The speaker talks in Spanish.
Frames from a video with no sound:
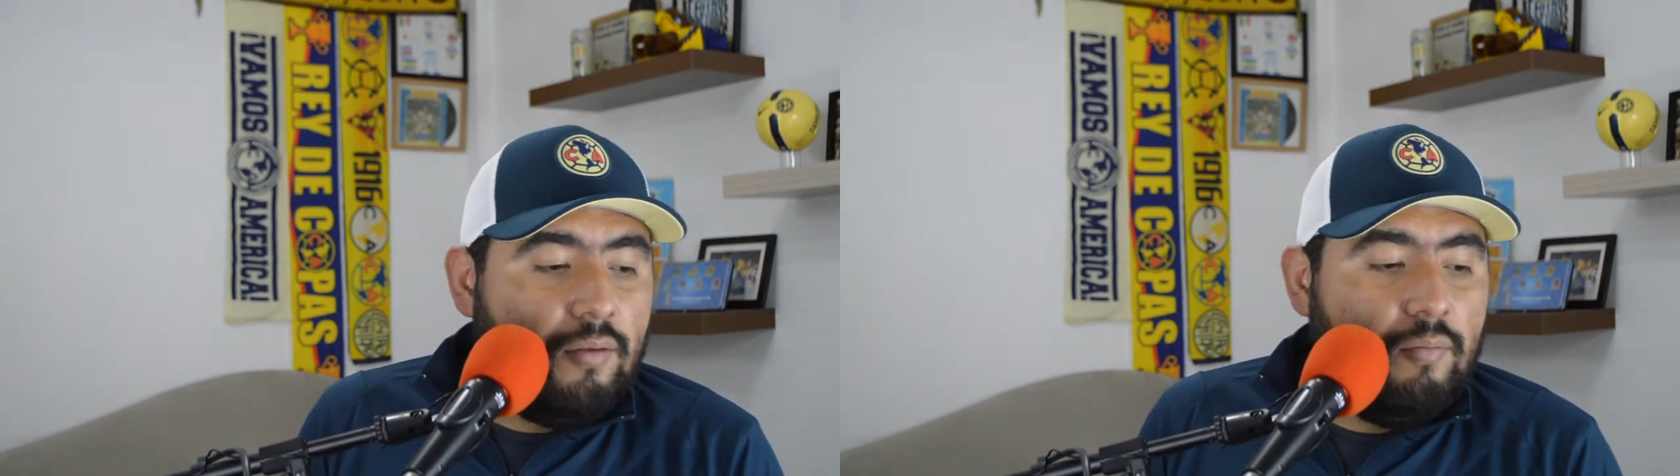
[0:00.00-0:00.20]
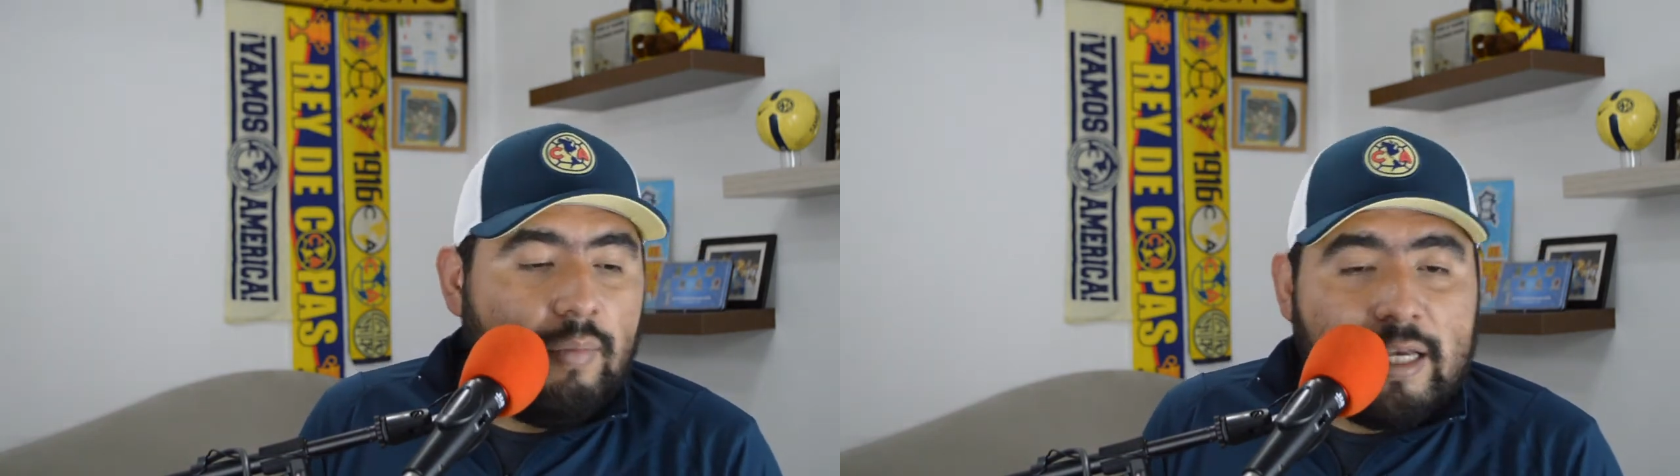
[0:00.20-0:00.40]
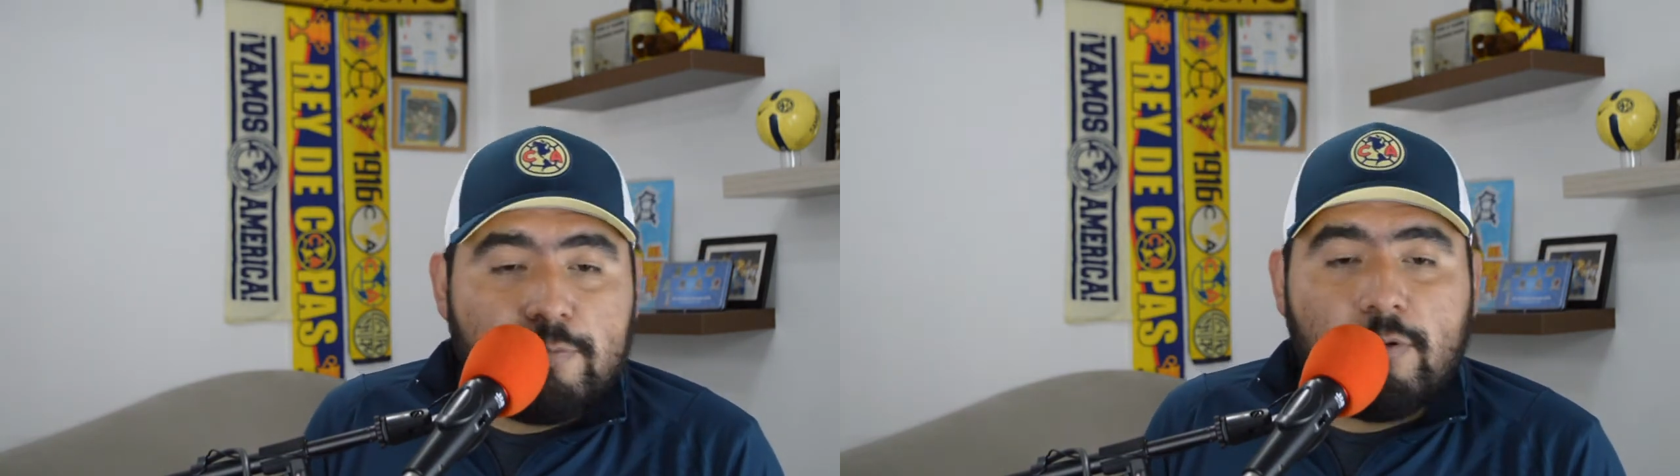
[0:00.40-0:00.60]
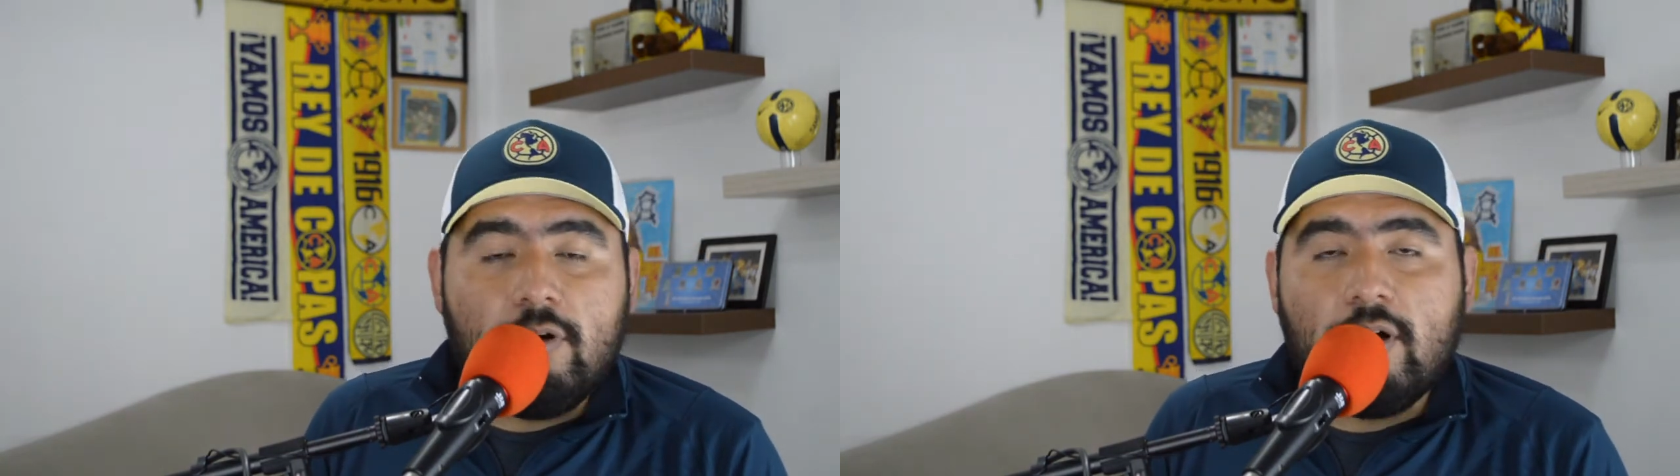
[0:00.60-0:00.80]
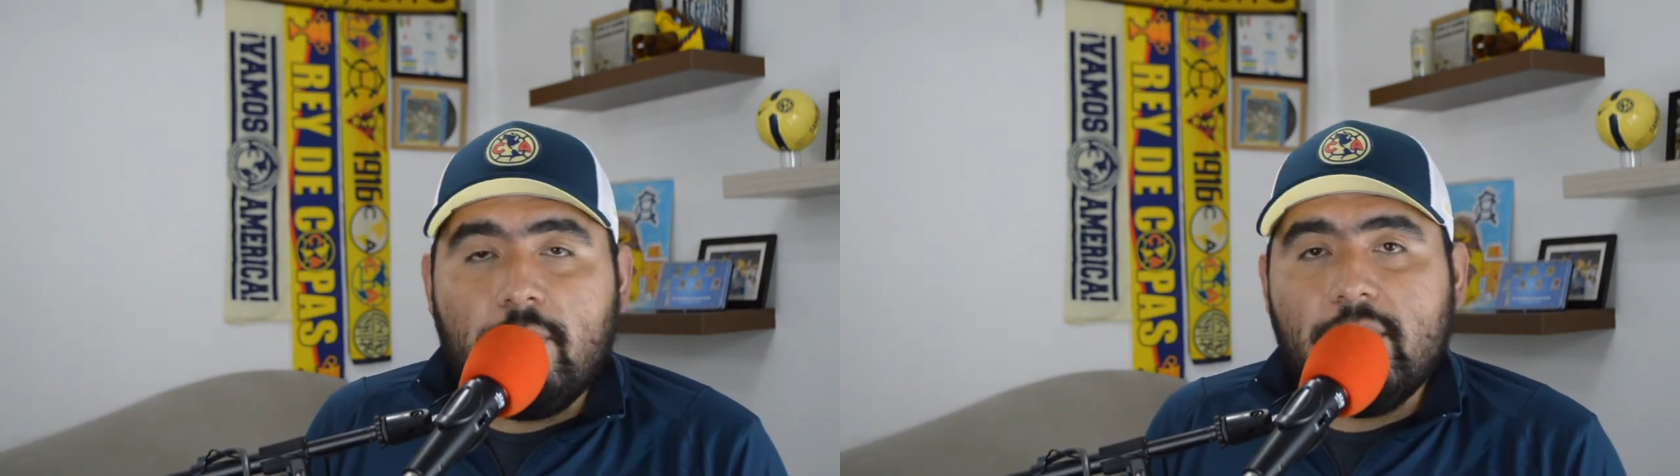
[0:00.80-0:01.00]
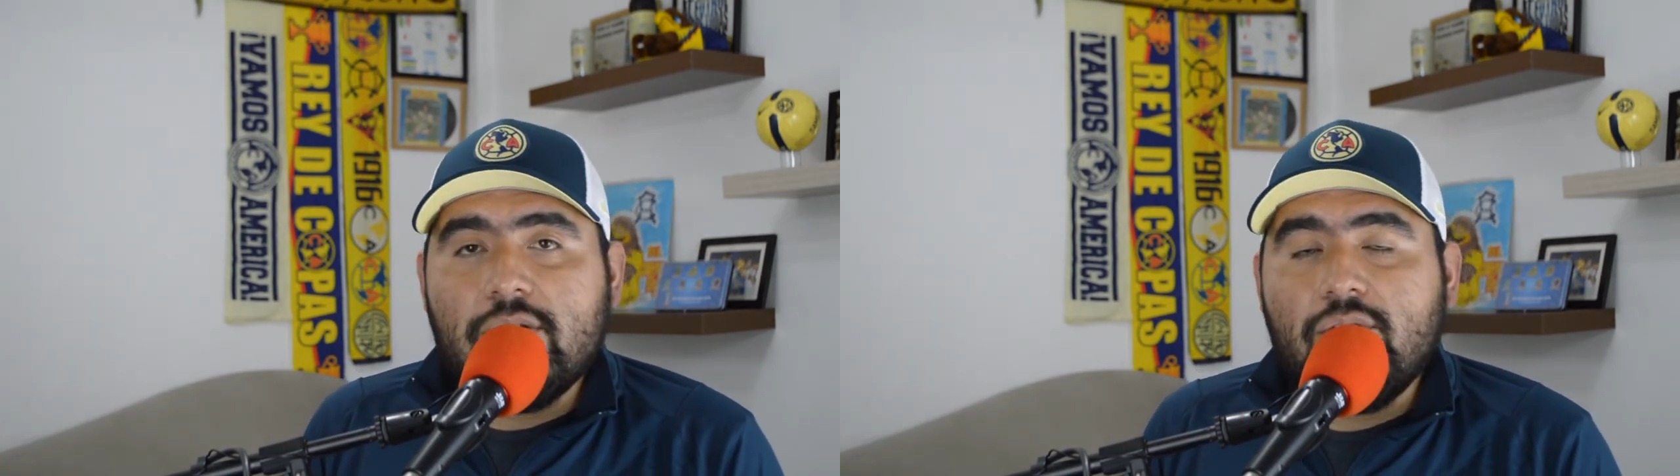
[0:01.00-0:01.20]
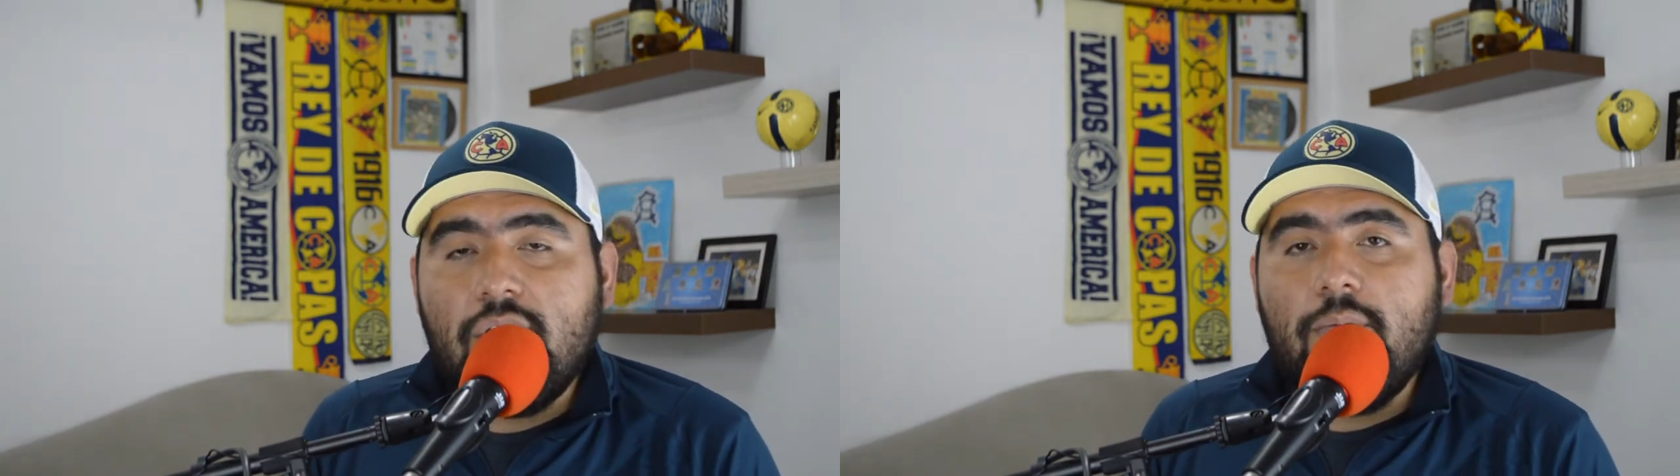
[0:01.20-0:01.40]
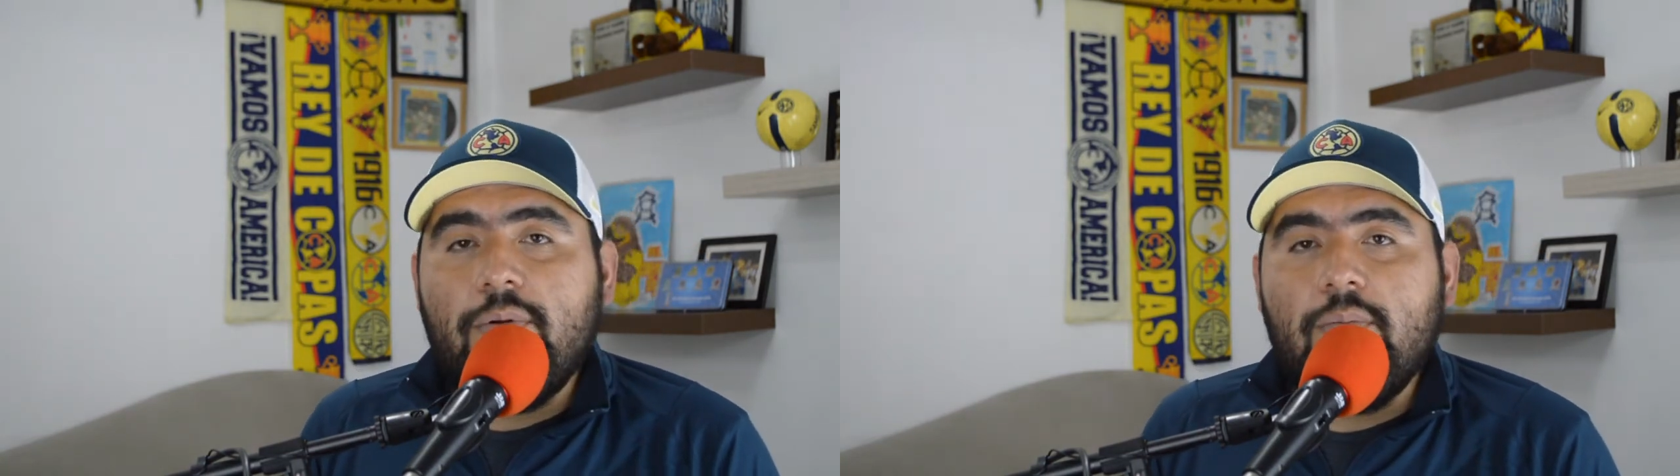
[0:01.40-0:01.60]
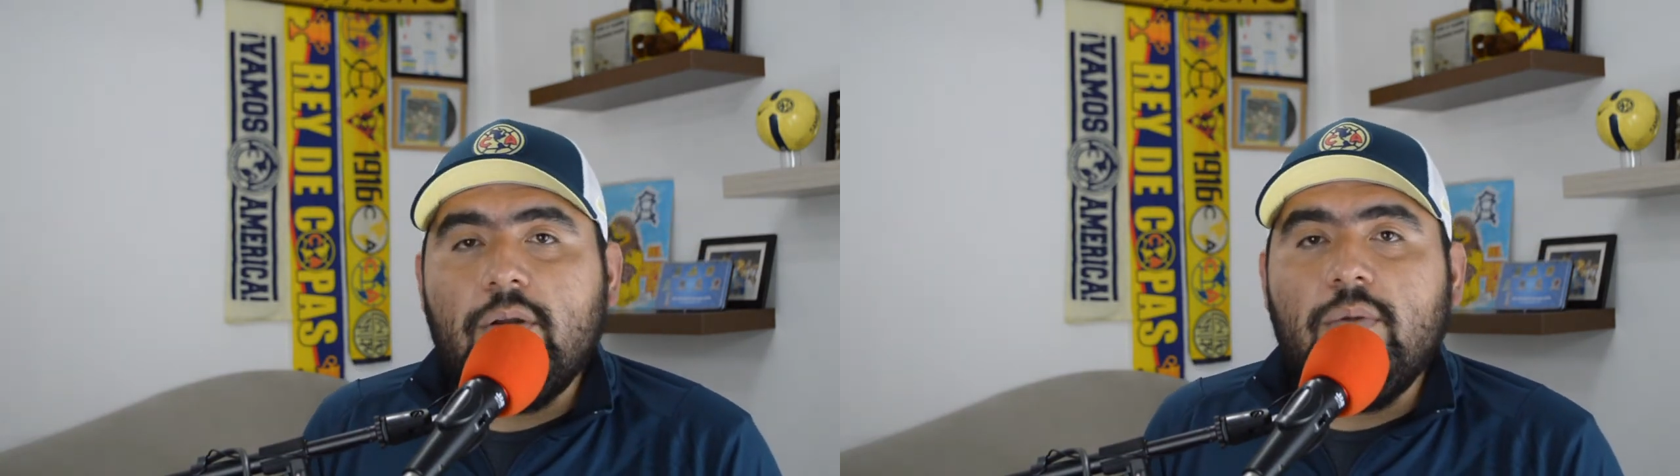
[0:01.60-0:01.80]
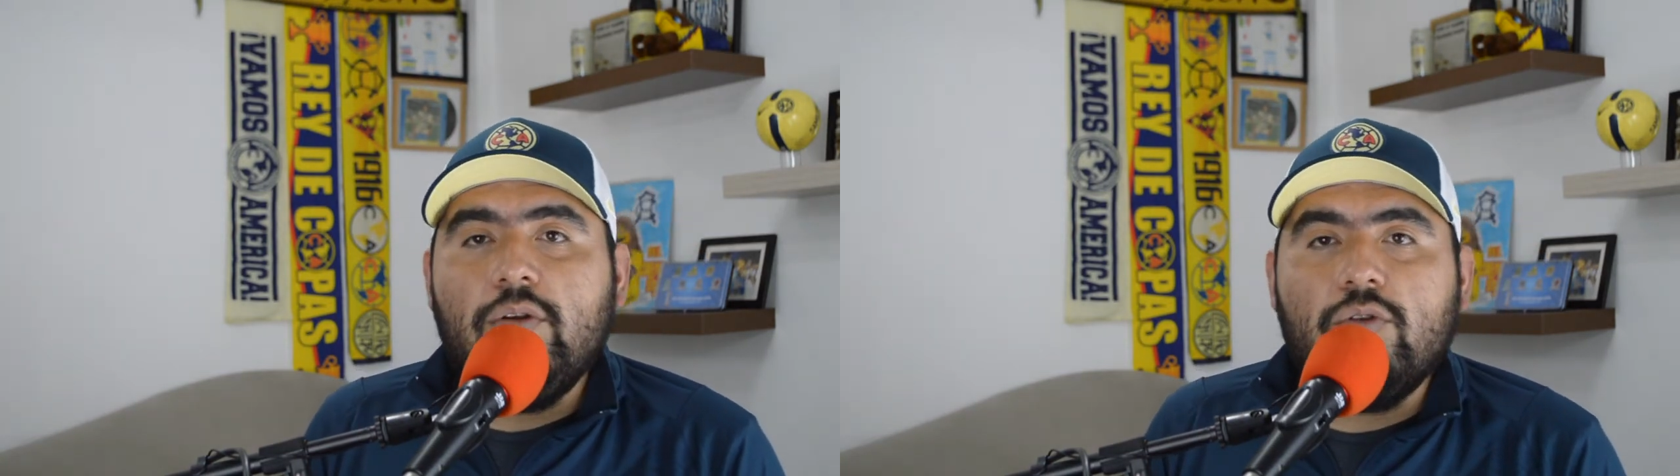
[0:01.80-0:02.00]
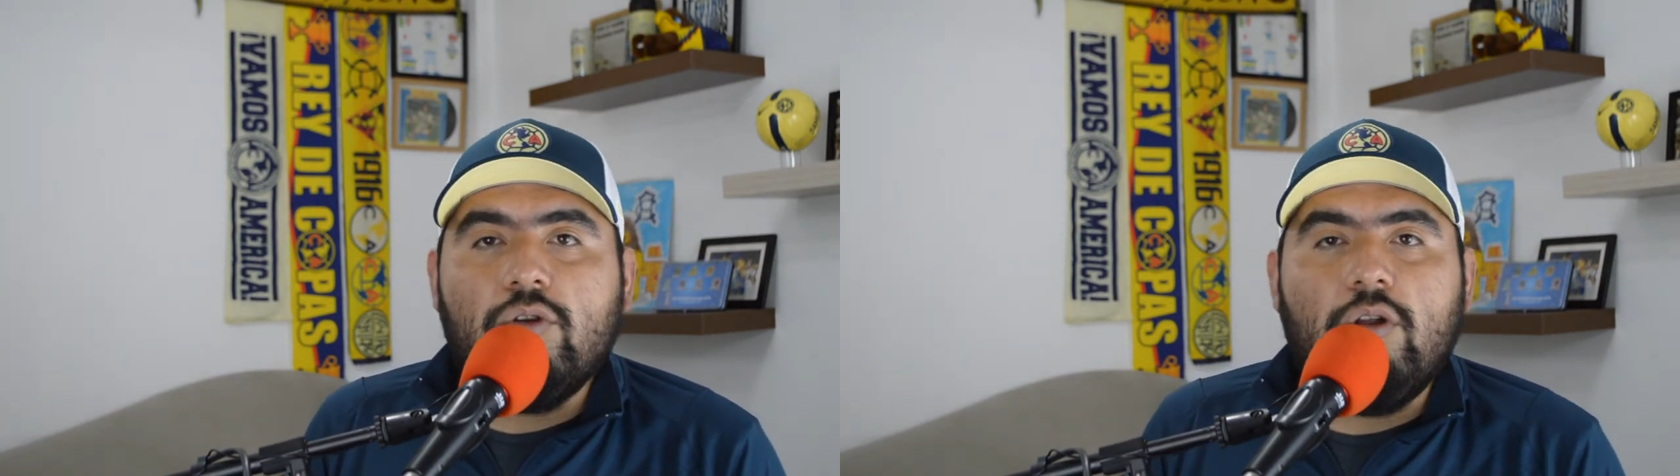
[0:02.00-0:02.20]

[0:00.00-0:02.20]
más por lo que pasó en el primer minuto